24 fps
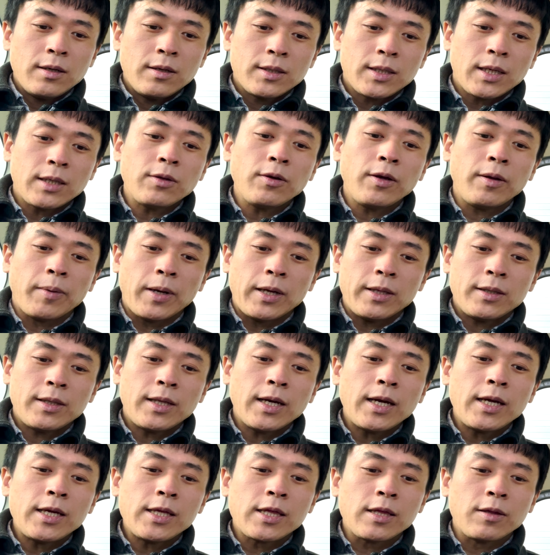例えば
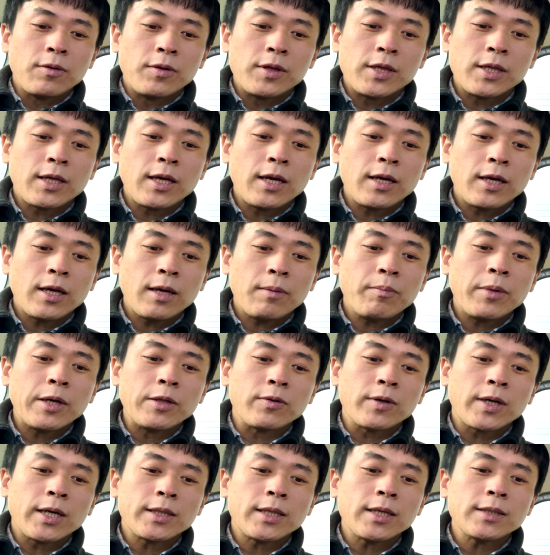第1の事件現場
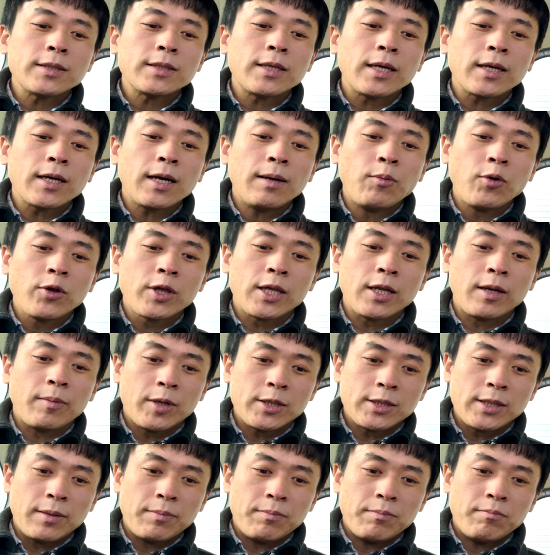の片付けかもしれ
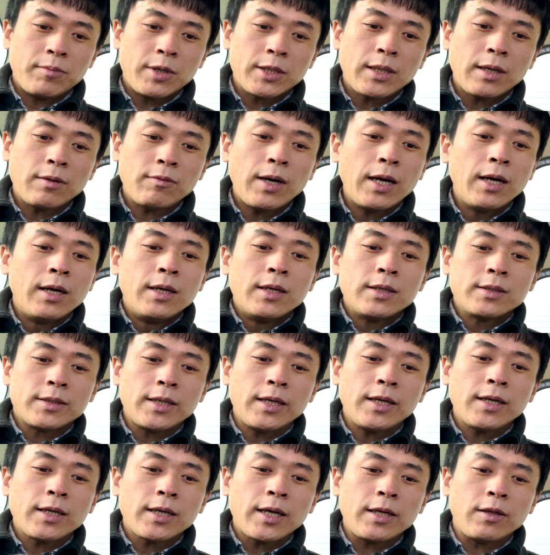ませんまたは
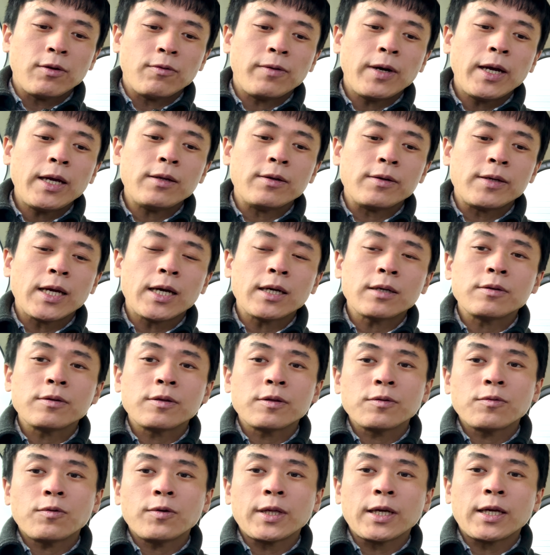前回のファイル
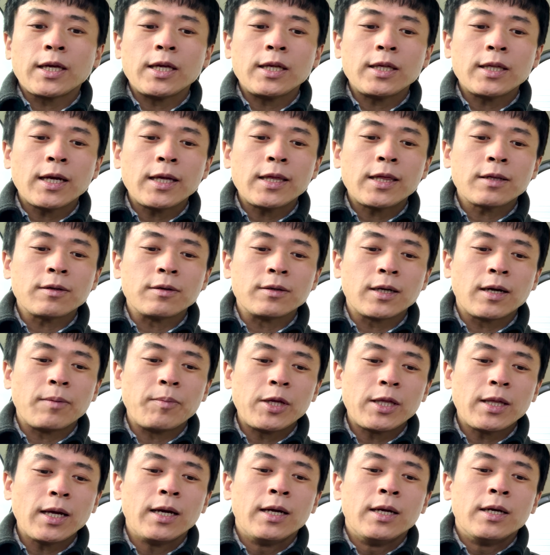115で金田一君が見た